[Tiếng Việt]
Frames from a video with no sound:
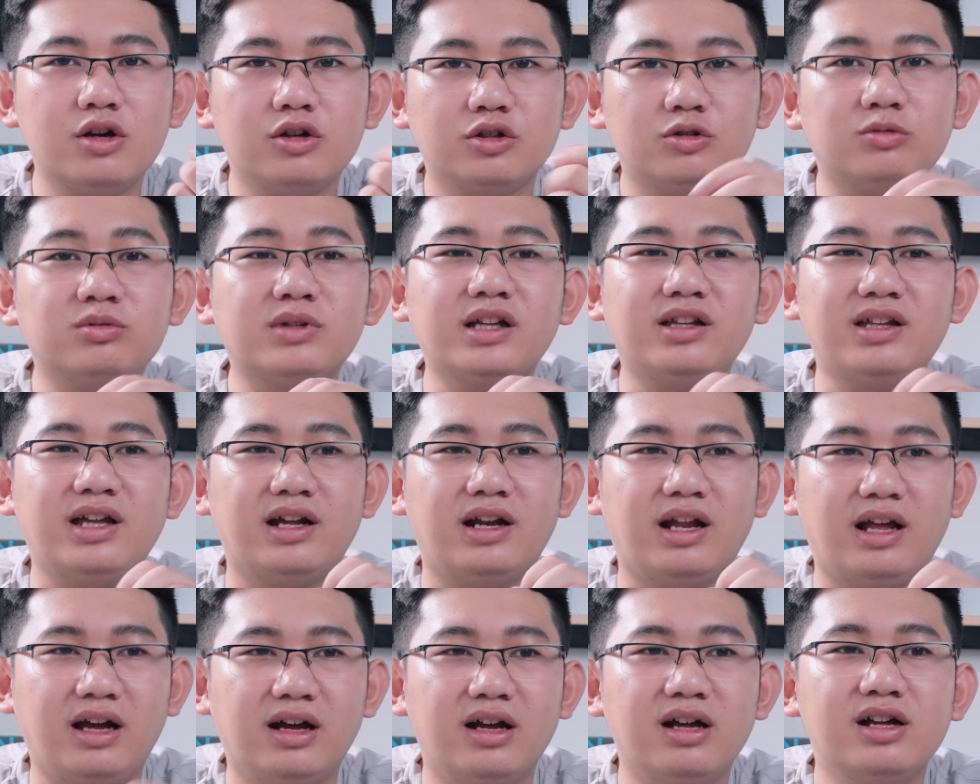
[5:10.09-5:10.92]
Chúng ta thể
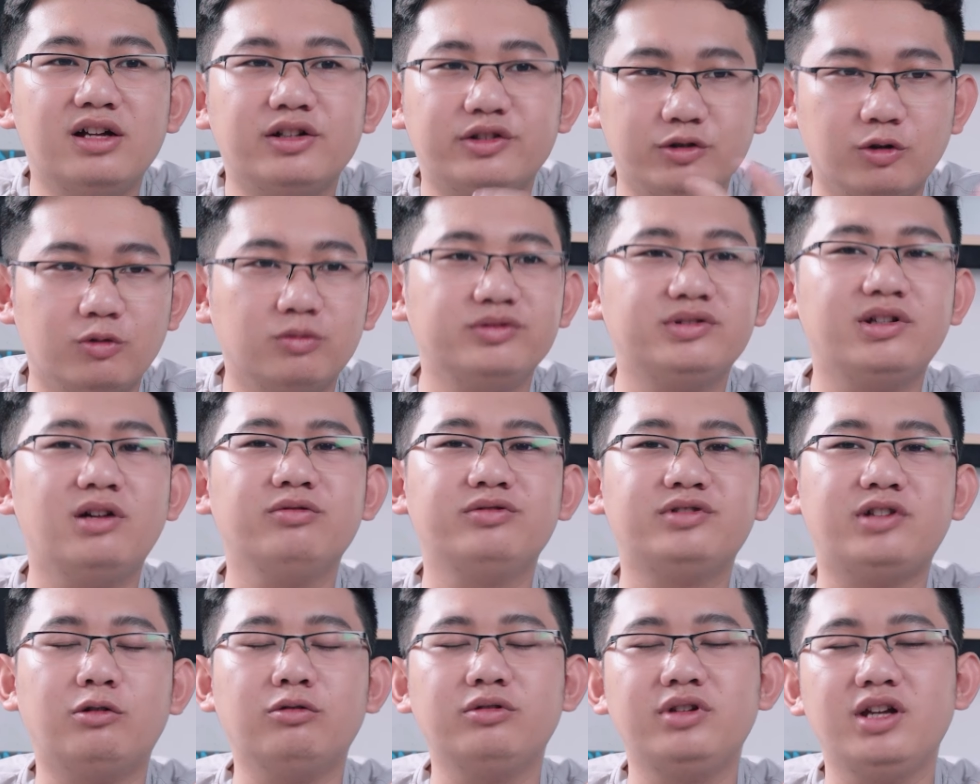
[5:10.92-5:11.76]
là dùng trong
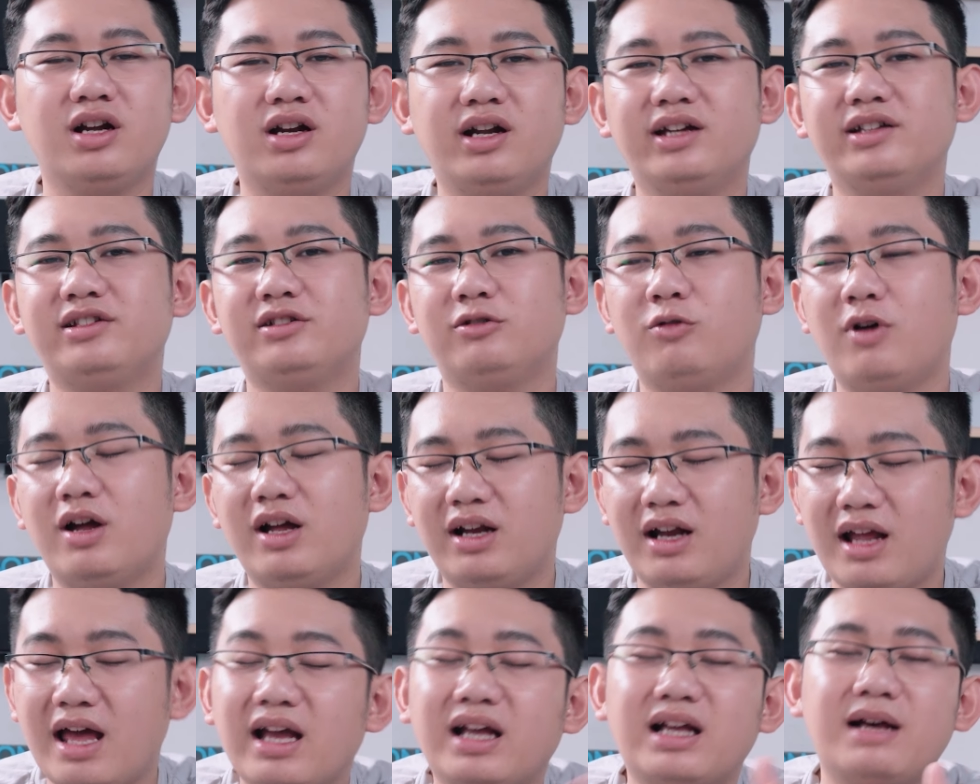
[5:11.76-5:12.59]
sáu tiếng này, xong
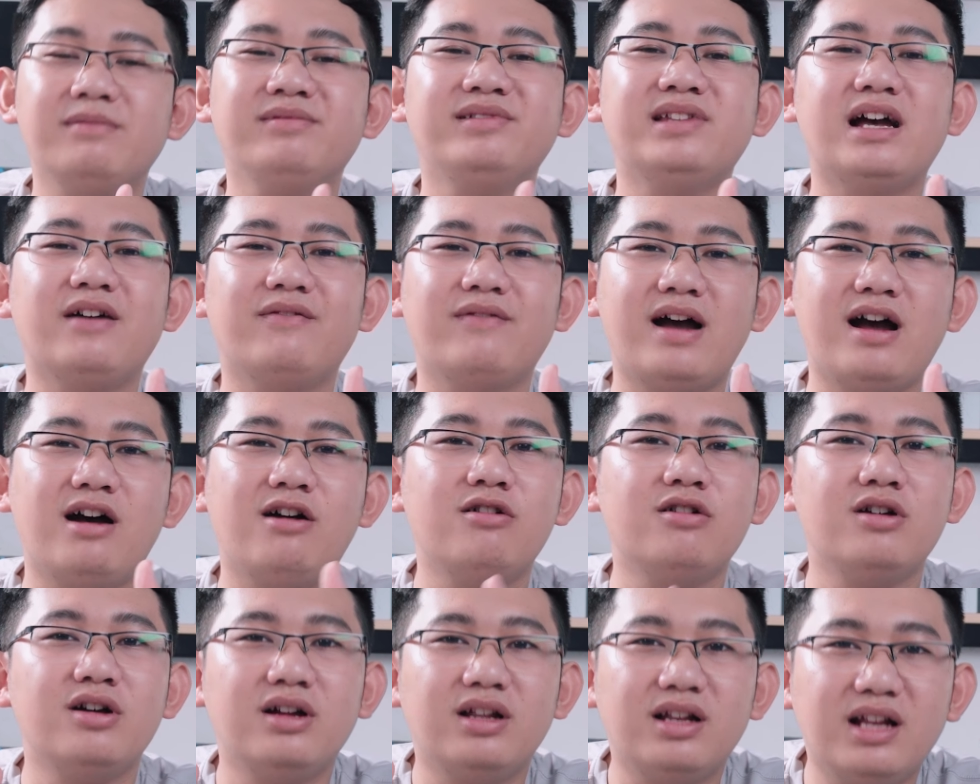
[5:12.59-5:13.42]
lại cắm sạc vào,
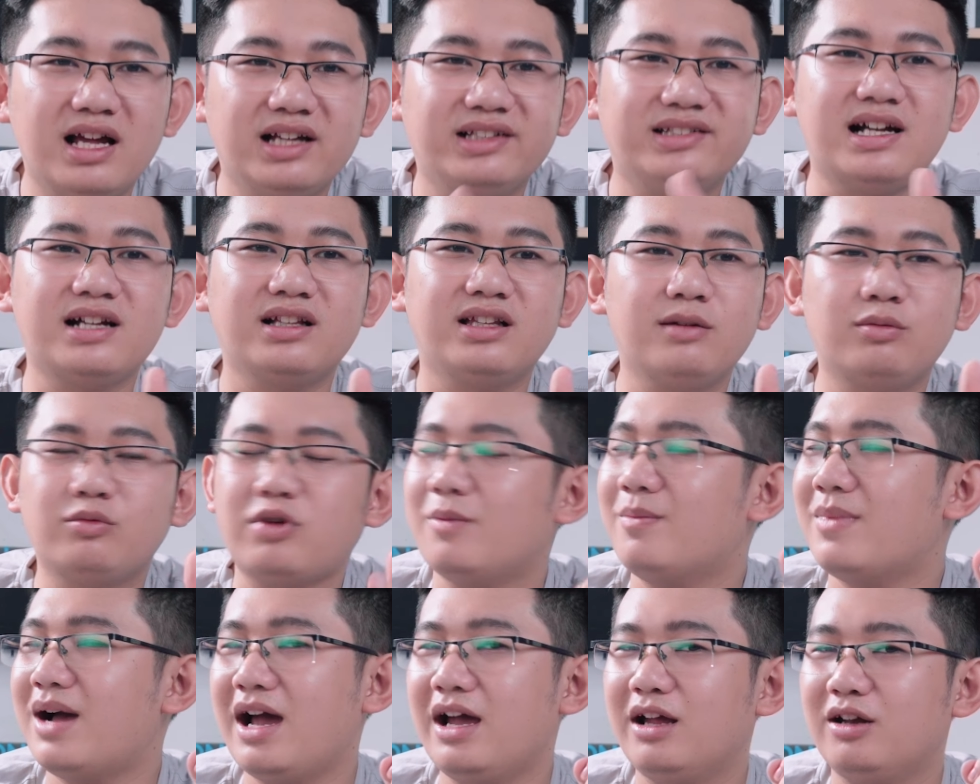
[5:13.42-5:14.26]
lại sạc tiếp
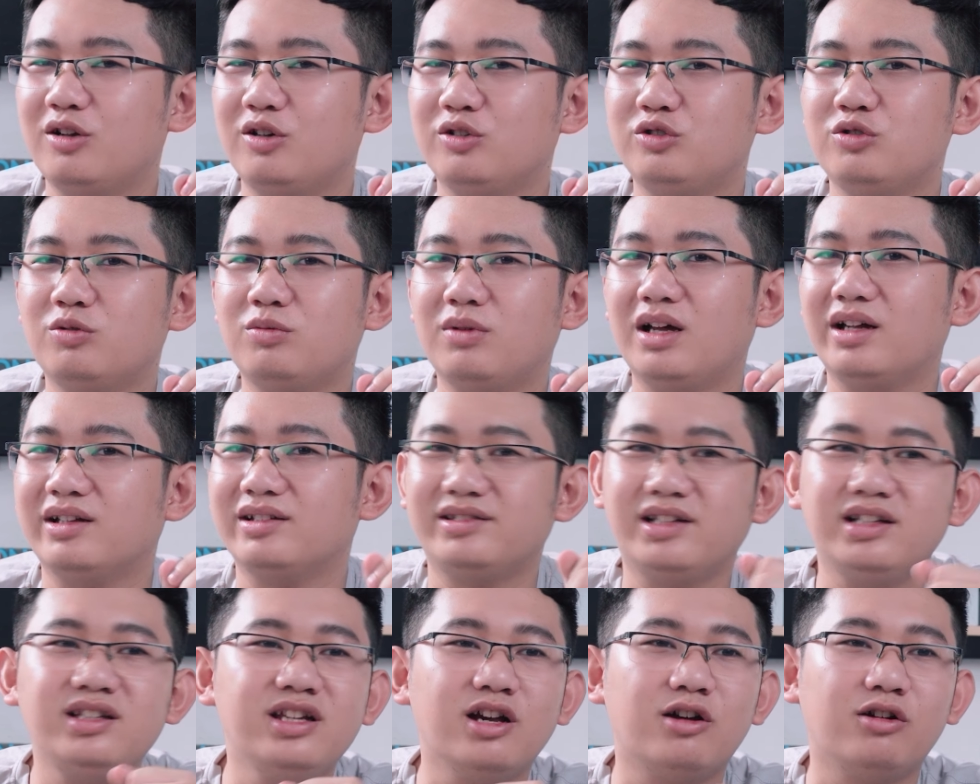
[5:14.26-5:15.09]
thoải mái. Nói chung là
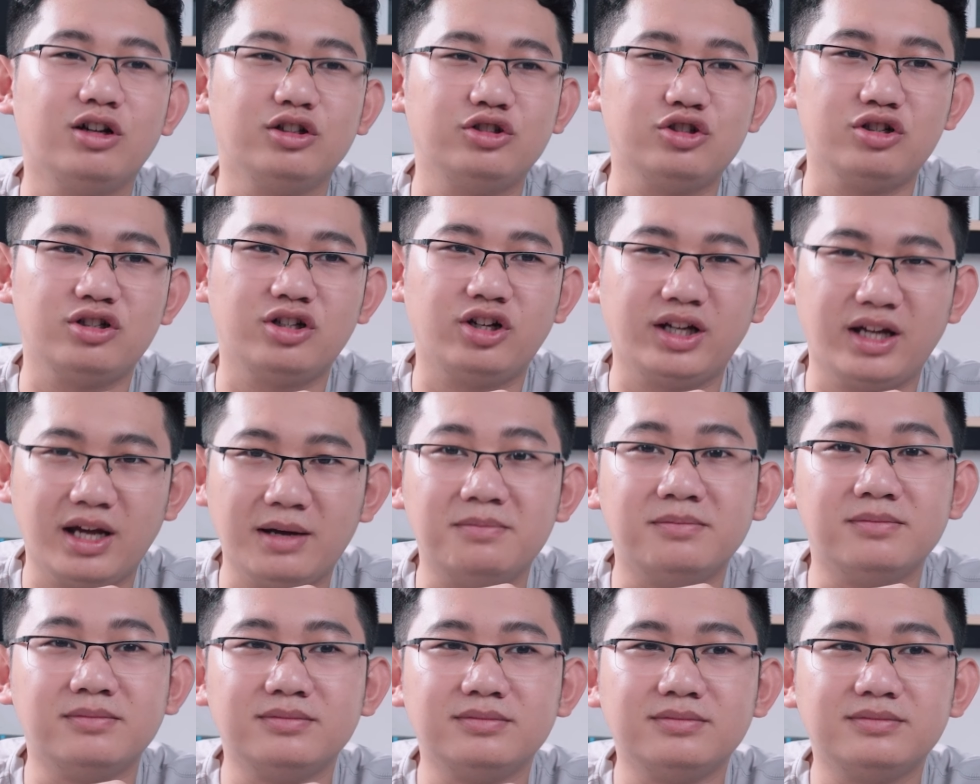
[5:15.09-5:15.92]
rất nhiều lựa chọn cho anh em.